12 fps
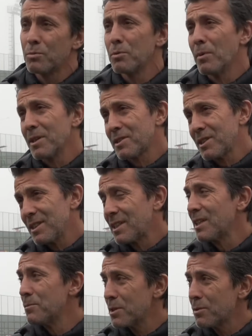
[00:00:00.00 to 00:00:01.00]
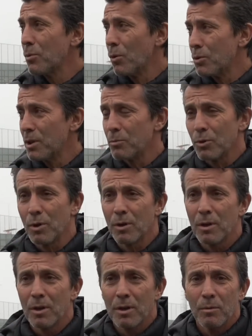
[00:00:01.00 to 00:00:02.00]
bir maç istediğimiz gibi oynamıyor.
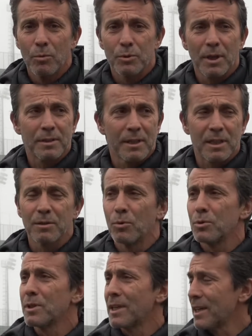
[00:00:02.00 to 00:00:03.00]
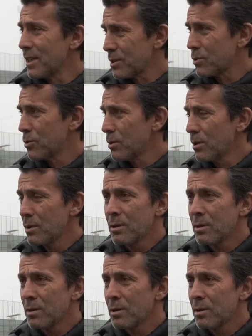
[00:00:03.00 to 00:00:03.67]
Bu da takım oyununa yansıyor.